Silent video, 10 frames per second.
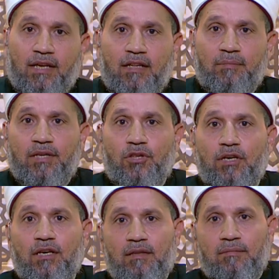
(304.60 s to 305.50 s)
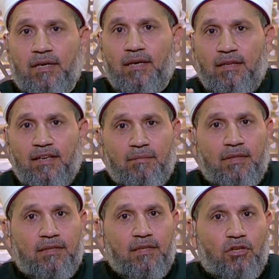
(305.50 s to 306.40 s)
لك البيت شيل مخليك
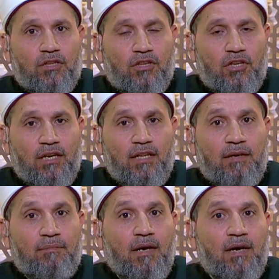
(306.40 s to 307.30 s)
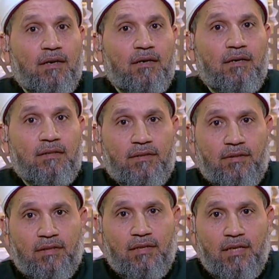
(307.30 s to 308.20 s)
من شايل هم حاجة
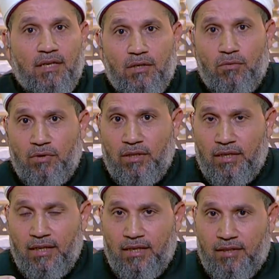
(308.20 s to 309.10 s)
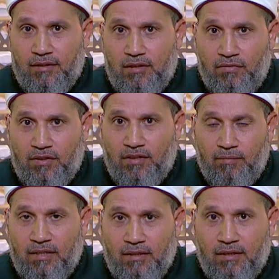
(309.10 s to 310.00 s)
خالص واللي يلاقي ست في
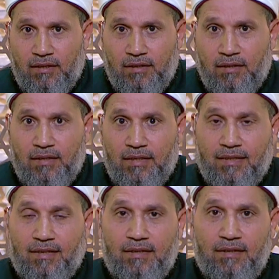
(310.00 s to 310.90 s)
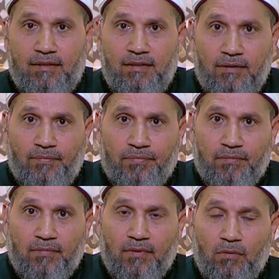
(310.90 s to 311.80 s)
الزمان ده زي دي
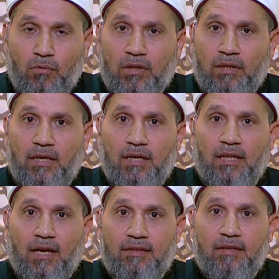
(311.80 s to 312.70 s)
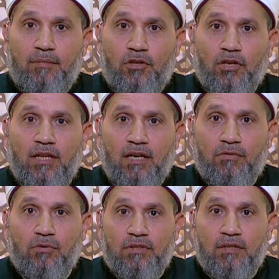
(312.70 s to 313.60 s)
والله العظيم يشيلها
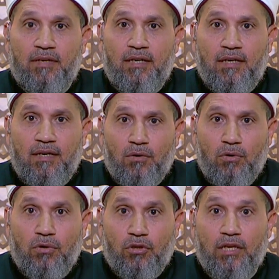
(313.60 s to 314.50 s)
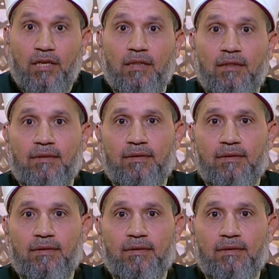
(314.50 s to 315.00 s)
فوق دماغه شيل